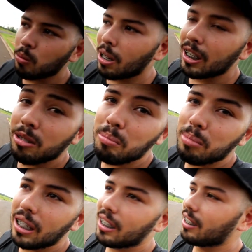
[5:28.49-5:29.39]
Tomara que não
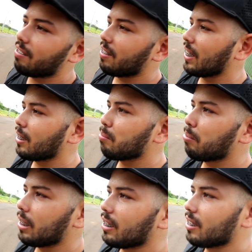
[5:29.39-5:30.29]
pega, né? Vai que
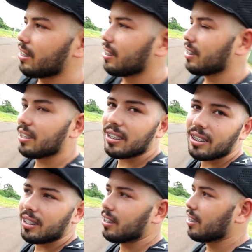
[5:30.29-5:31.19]
pega. Tomara que não
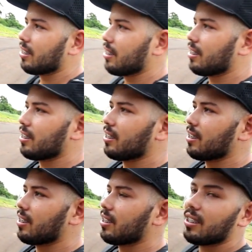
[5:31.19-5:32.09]
pega mesmo.
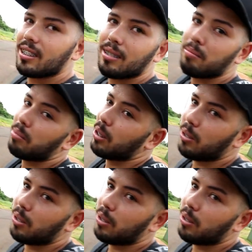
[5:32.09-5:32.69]
Ah, pegou.